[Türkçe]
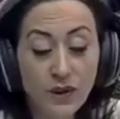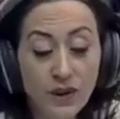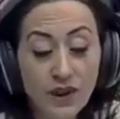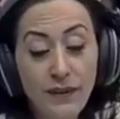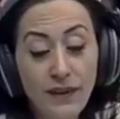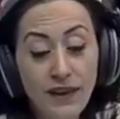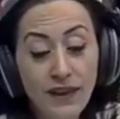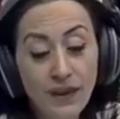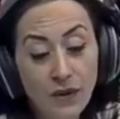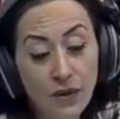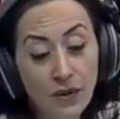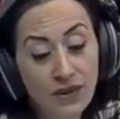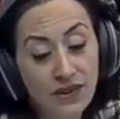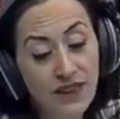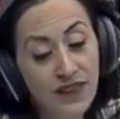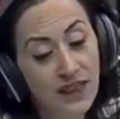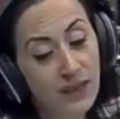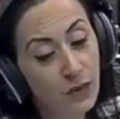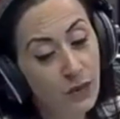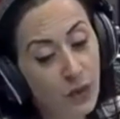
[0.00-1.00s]
O zaman
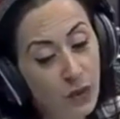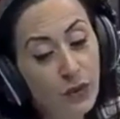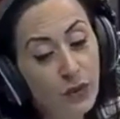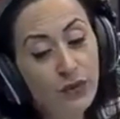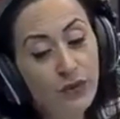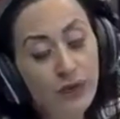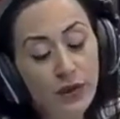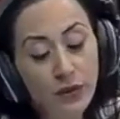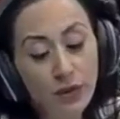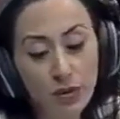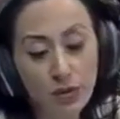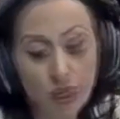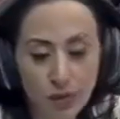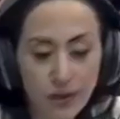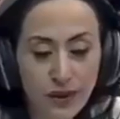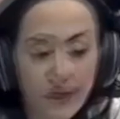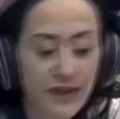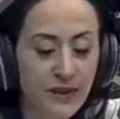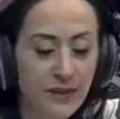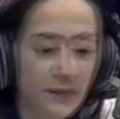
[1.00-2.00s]
gözlerim görür ve
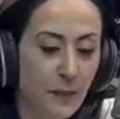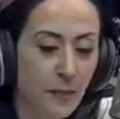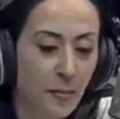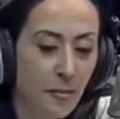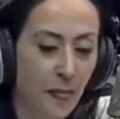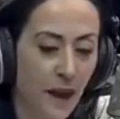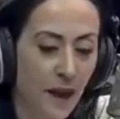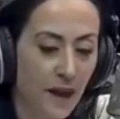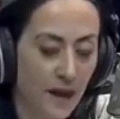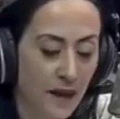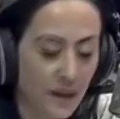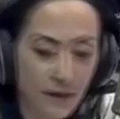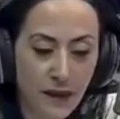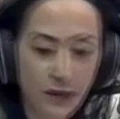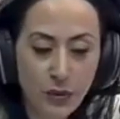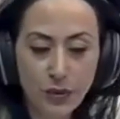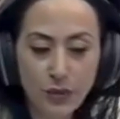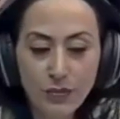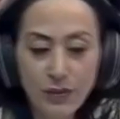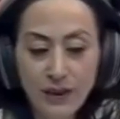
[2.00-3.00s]
güçlü idim.
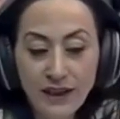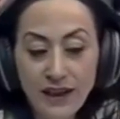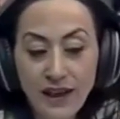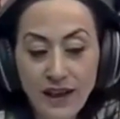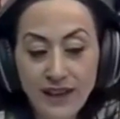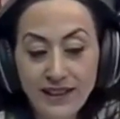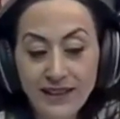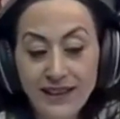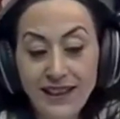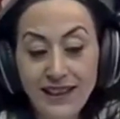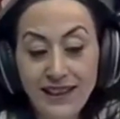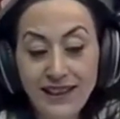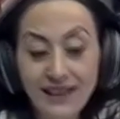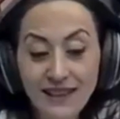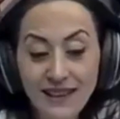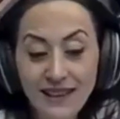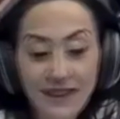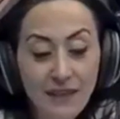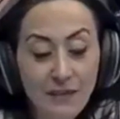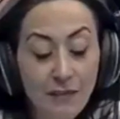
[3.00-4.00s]
Bir gün bana
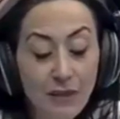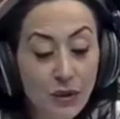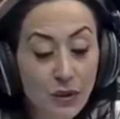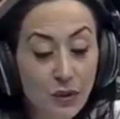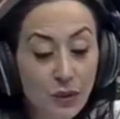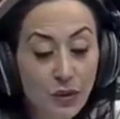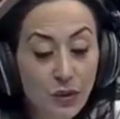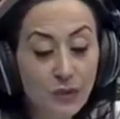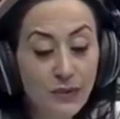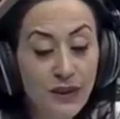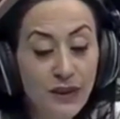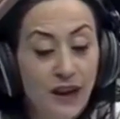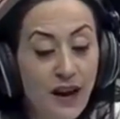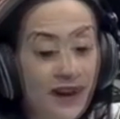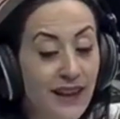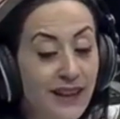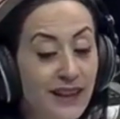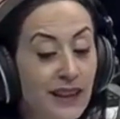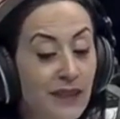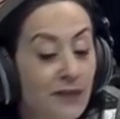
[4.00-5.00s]
adaletiyle meşhur bir
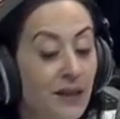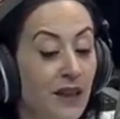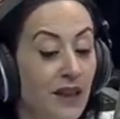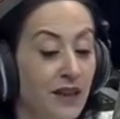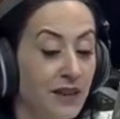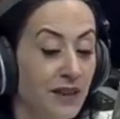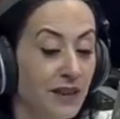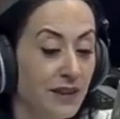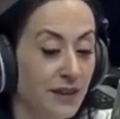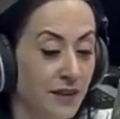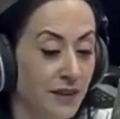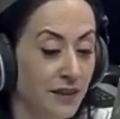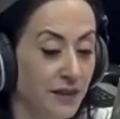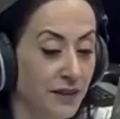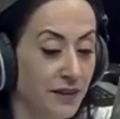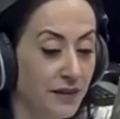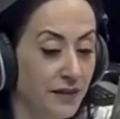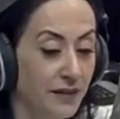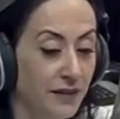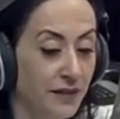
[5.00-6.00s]
hakim rastladı.
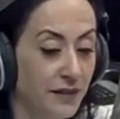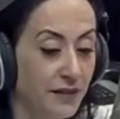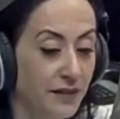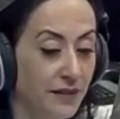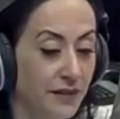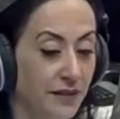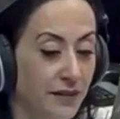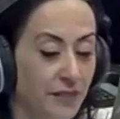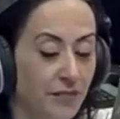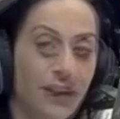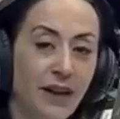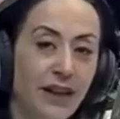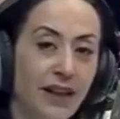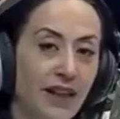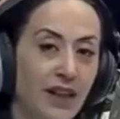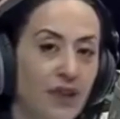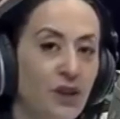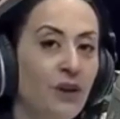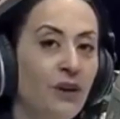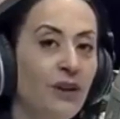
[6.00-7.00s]

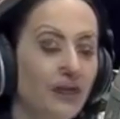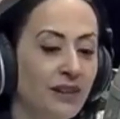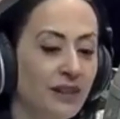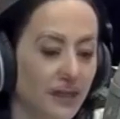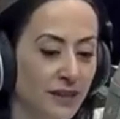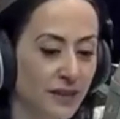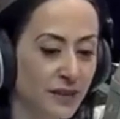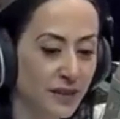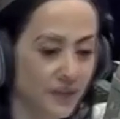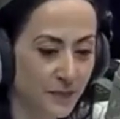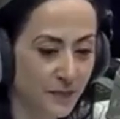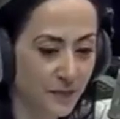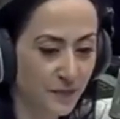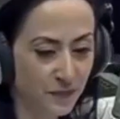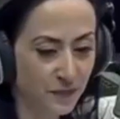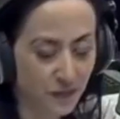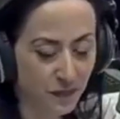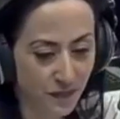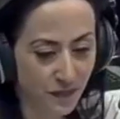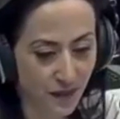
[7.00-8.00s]
Bana şöyle dedi.
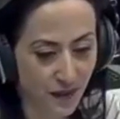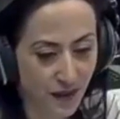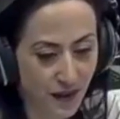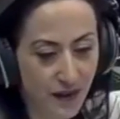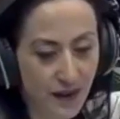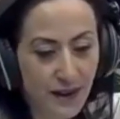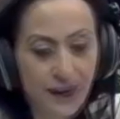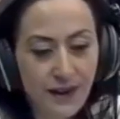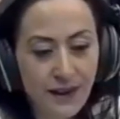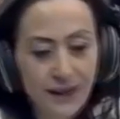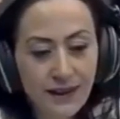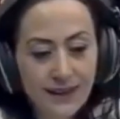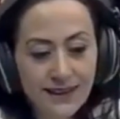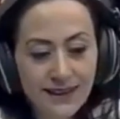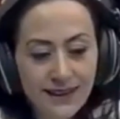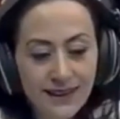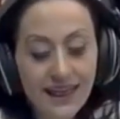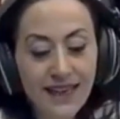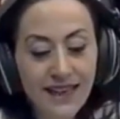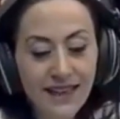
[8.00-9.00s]

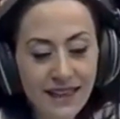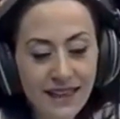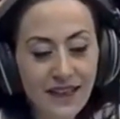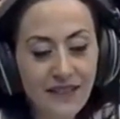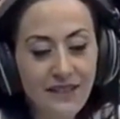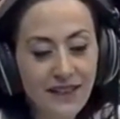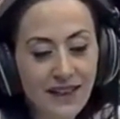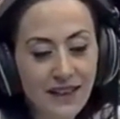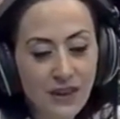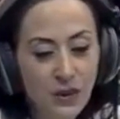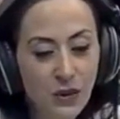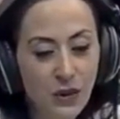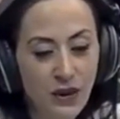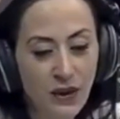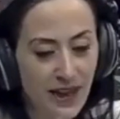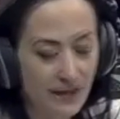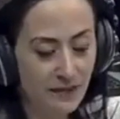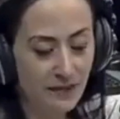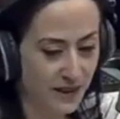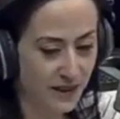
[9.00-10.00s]
Sen kefen
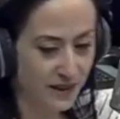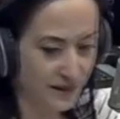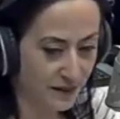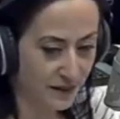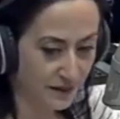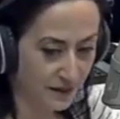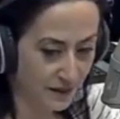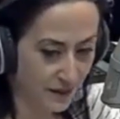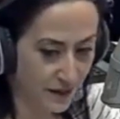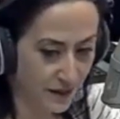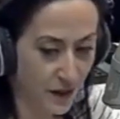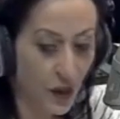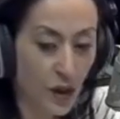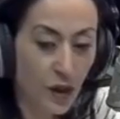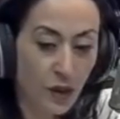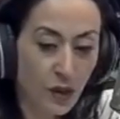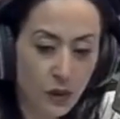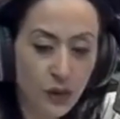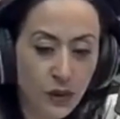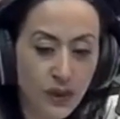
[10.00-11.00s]
soyarmışsın.
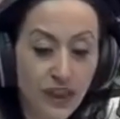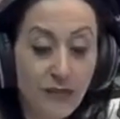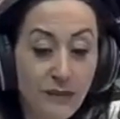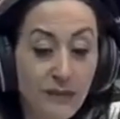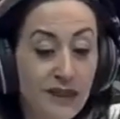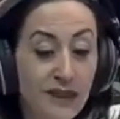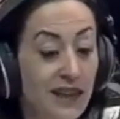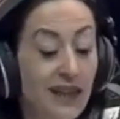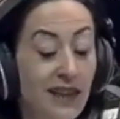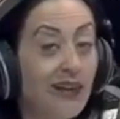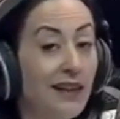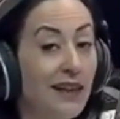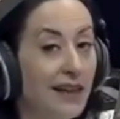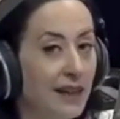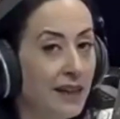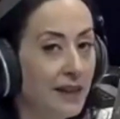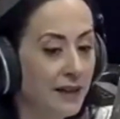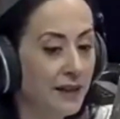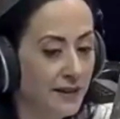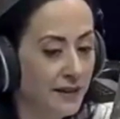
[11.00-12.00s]
Bu iyi bir şey
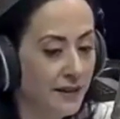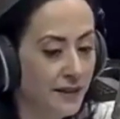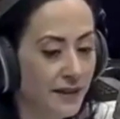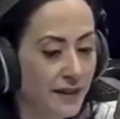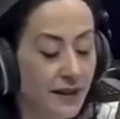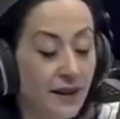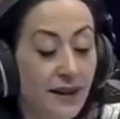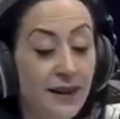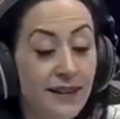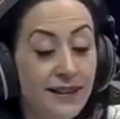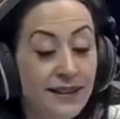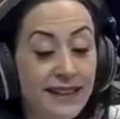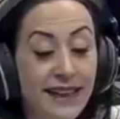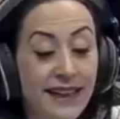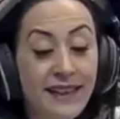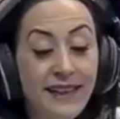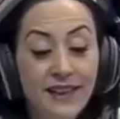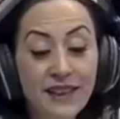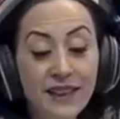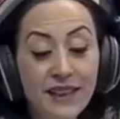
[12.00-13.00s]
değil.
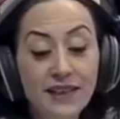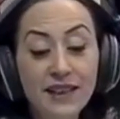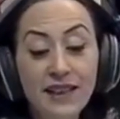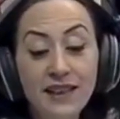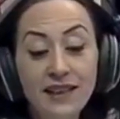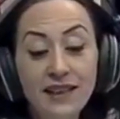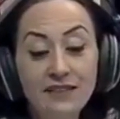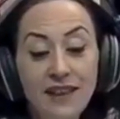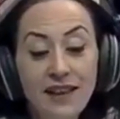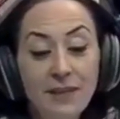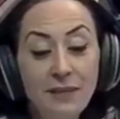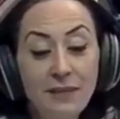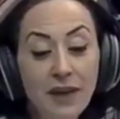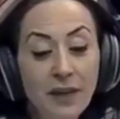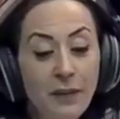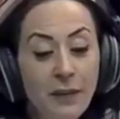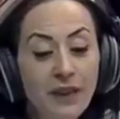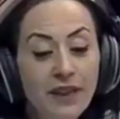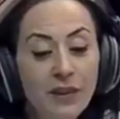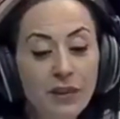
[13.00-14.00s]
Senin cezanı
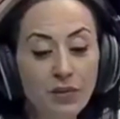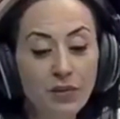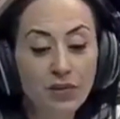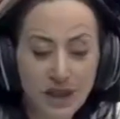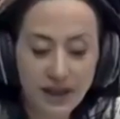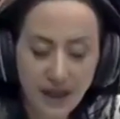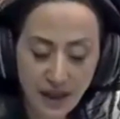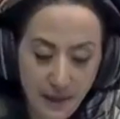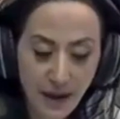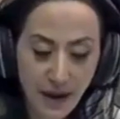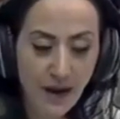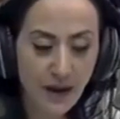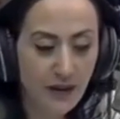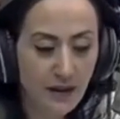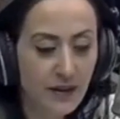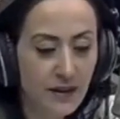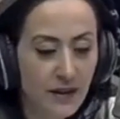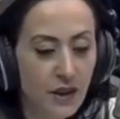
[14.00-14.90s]
vermek bana düşer ama